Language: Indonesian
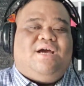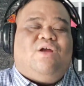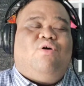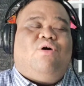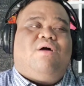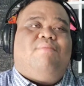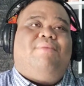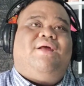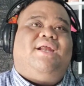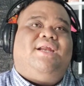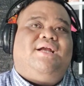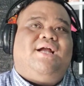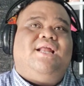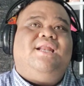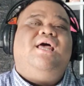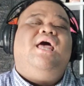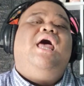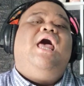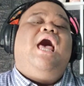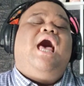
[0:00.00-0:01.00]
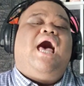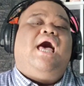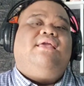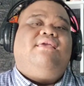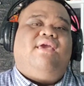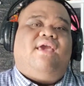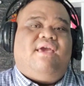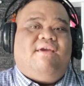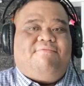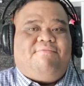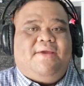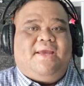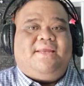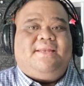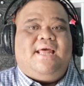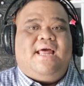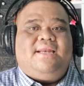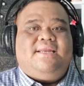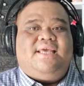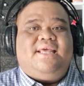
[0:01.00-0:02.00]
Kalau kemarin kan hanya
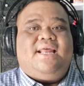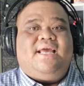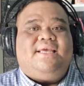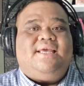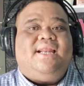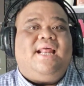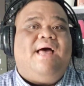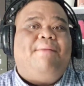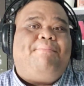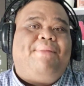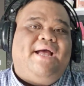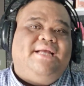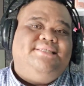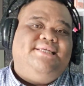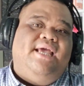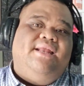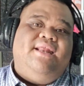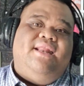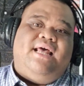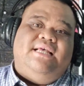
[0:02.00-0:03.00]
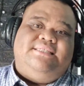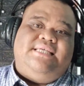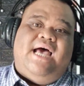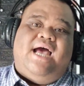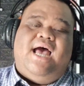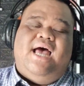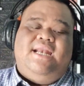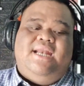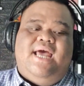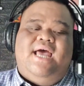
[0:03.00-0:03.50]
efek dan kira-kira apa aja yang dirasakan.